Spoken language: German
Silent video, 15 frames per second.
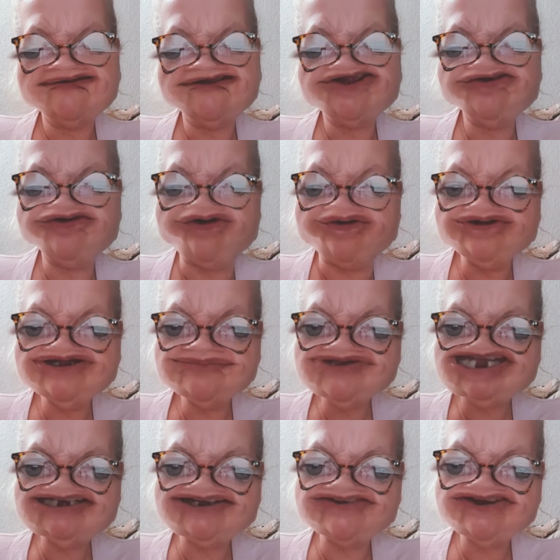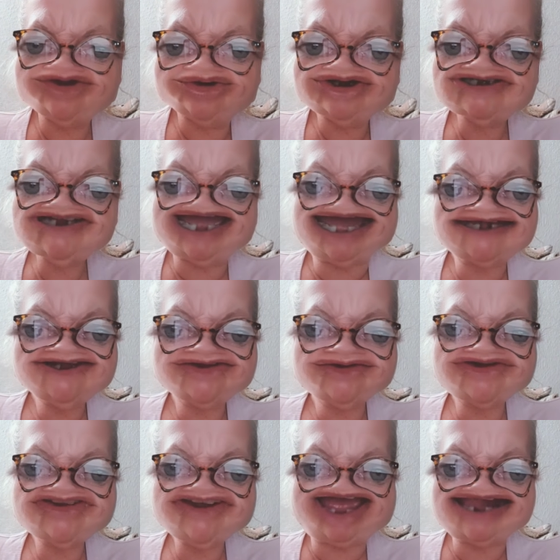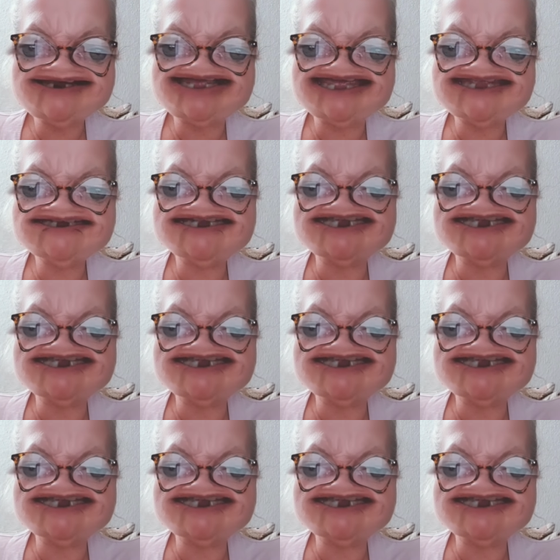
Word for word: Ich freue mich, dass Sie heute alle so zahlreich